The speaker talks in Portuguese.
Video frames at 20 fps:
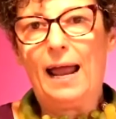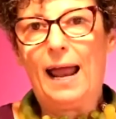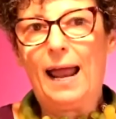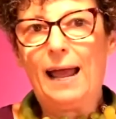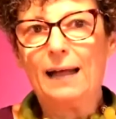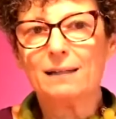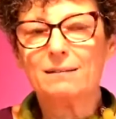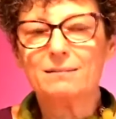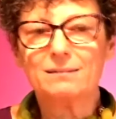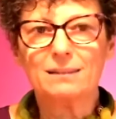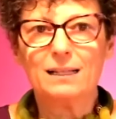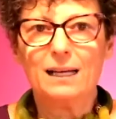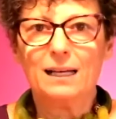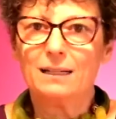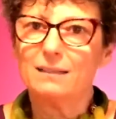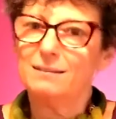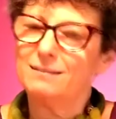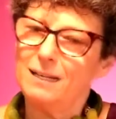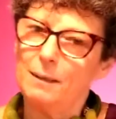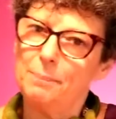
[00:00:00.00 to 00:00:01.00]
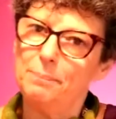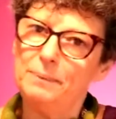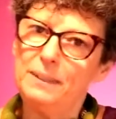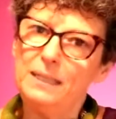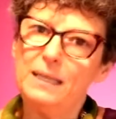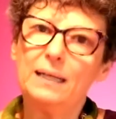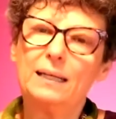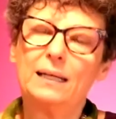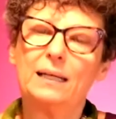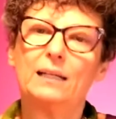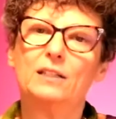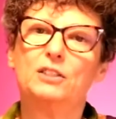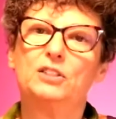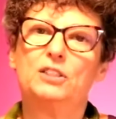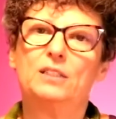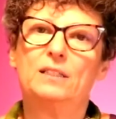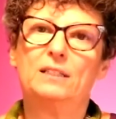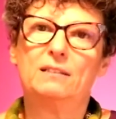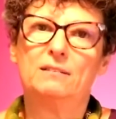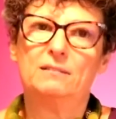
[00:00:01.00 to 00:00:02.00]
ela, ela sabia que ela
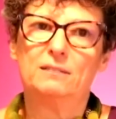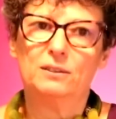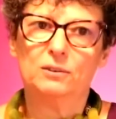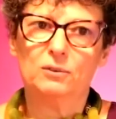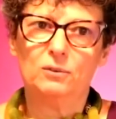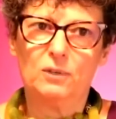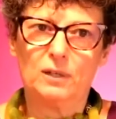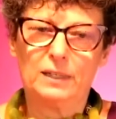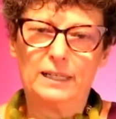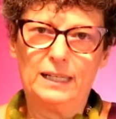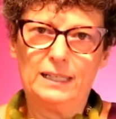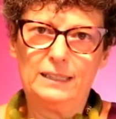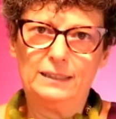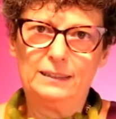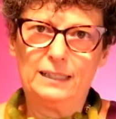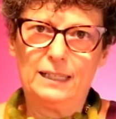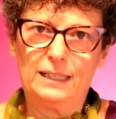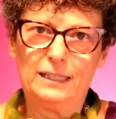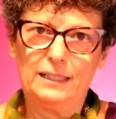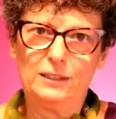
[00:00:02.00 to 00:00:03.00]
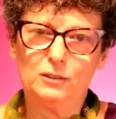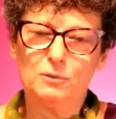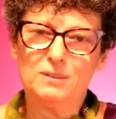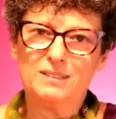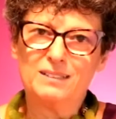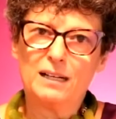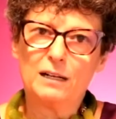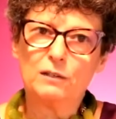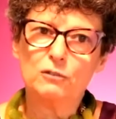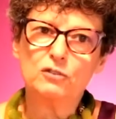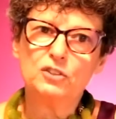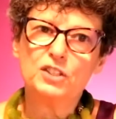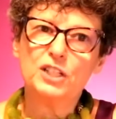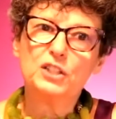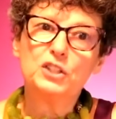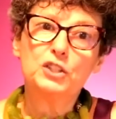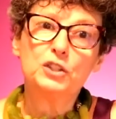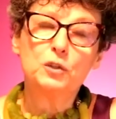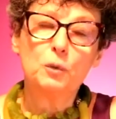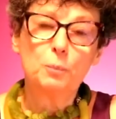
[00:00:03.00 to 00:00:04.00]
tinha nascido com aquele talento, mas ela não
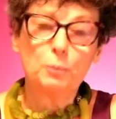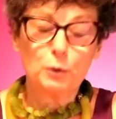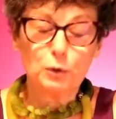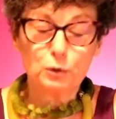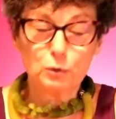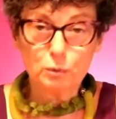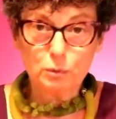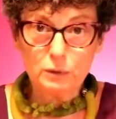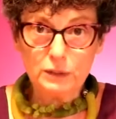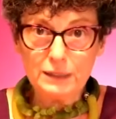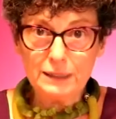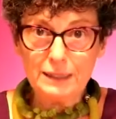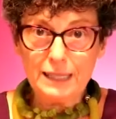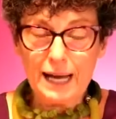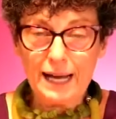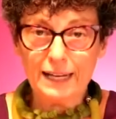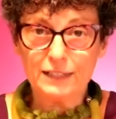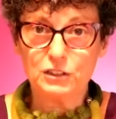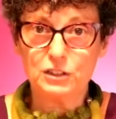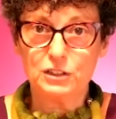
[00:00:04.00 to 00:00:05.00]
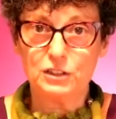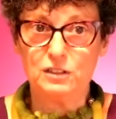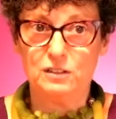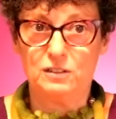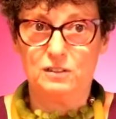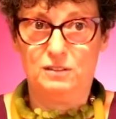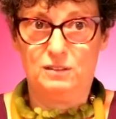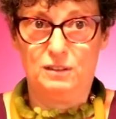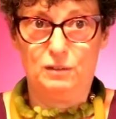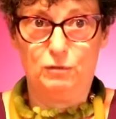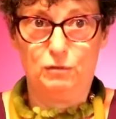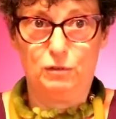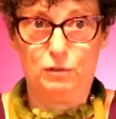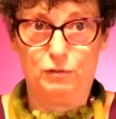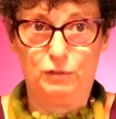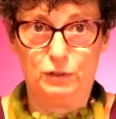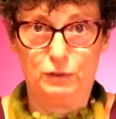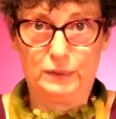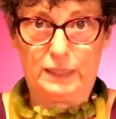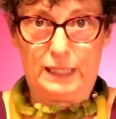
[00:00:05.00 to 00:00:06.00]
tinha tido oportunidade de
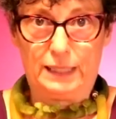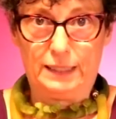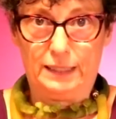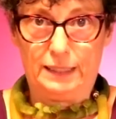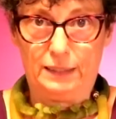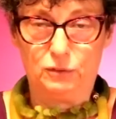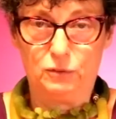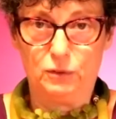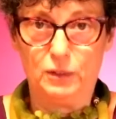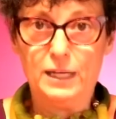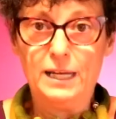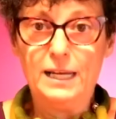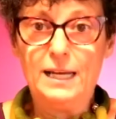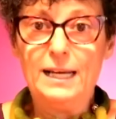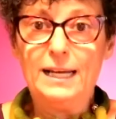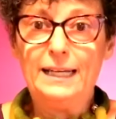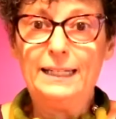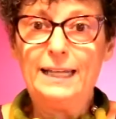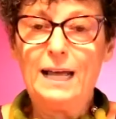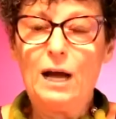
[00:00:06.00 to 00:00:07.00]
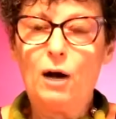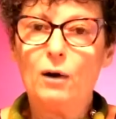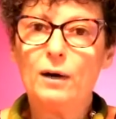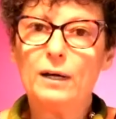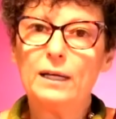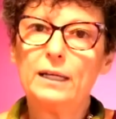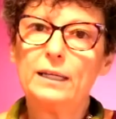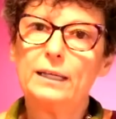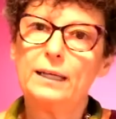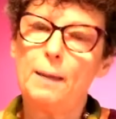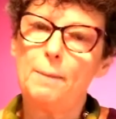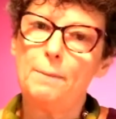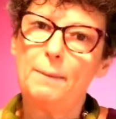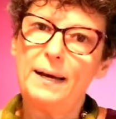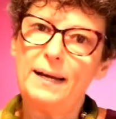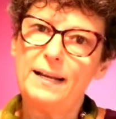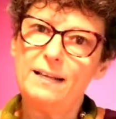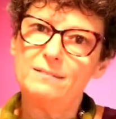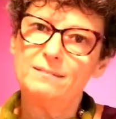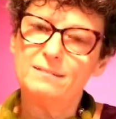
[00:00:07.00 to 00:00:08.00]
desenvolver o talento. E a hora que
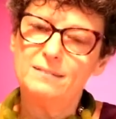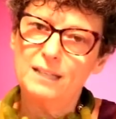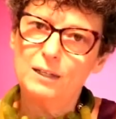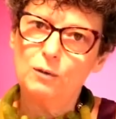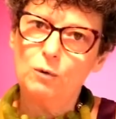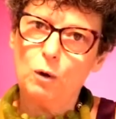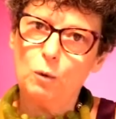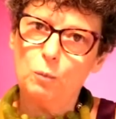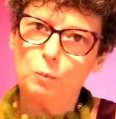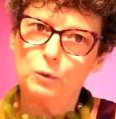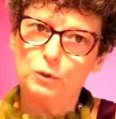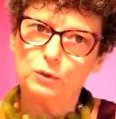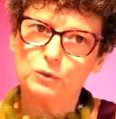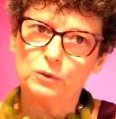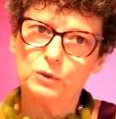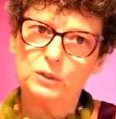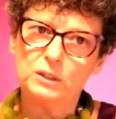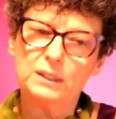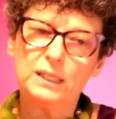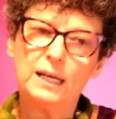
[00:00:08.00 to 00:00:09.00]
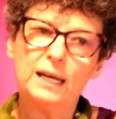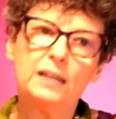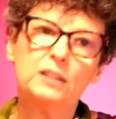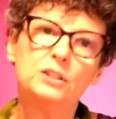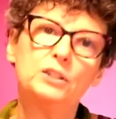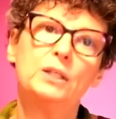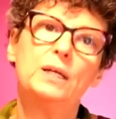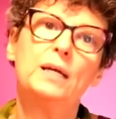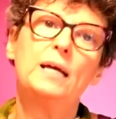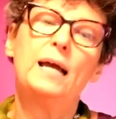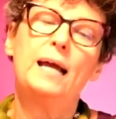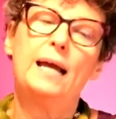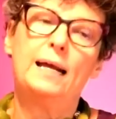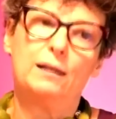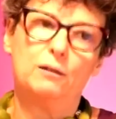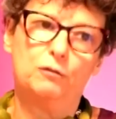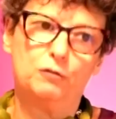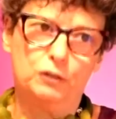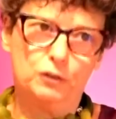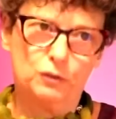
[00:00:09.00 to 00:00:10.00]
apareceu a oportunidade,
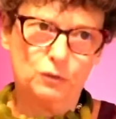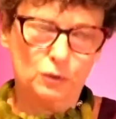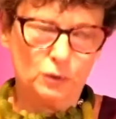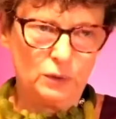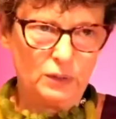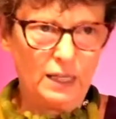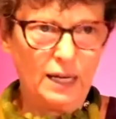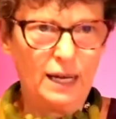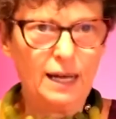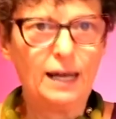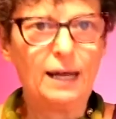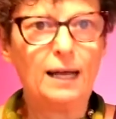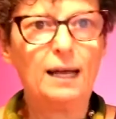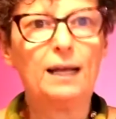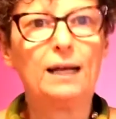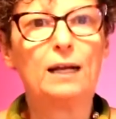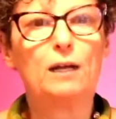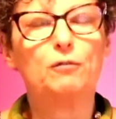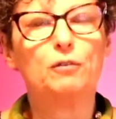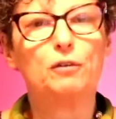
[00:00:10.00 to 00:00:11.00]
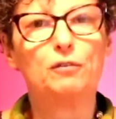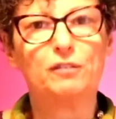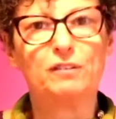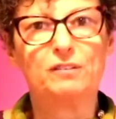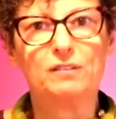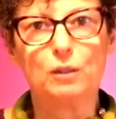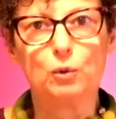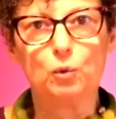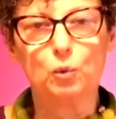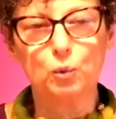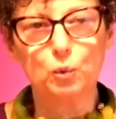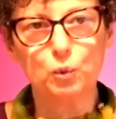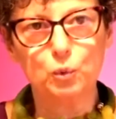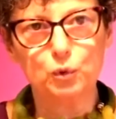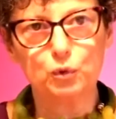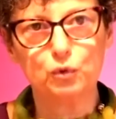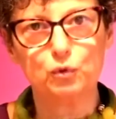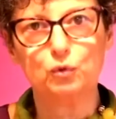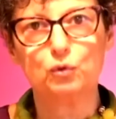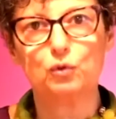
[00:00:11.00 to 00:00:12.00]
ela foi estudar, ela foi fazer
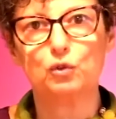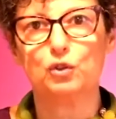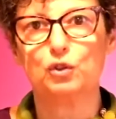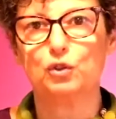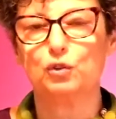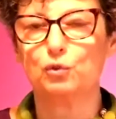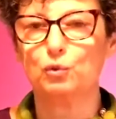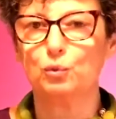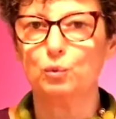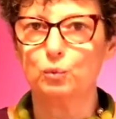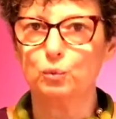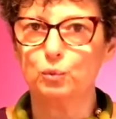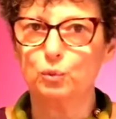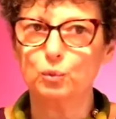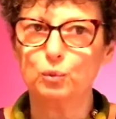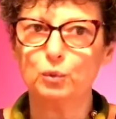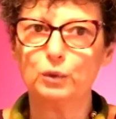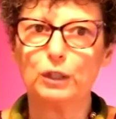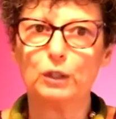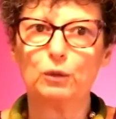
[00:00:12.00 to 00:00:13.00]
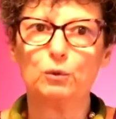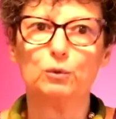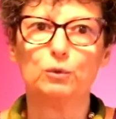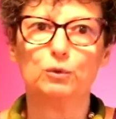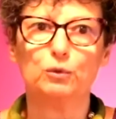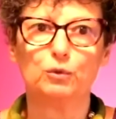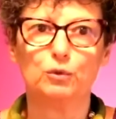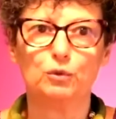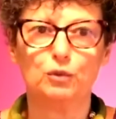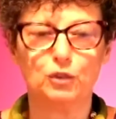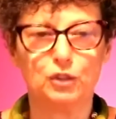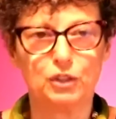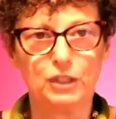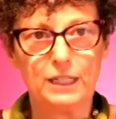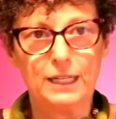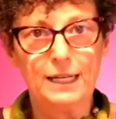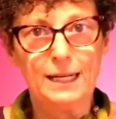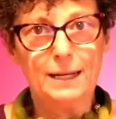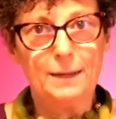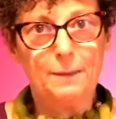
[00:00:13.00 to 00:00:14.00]
cursos de escultura, cursos de,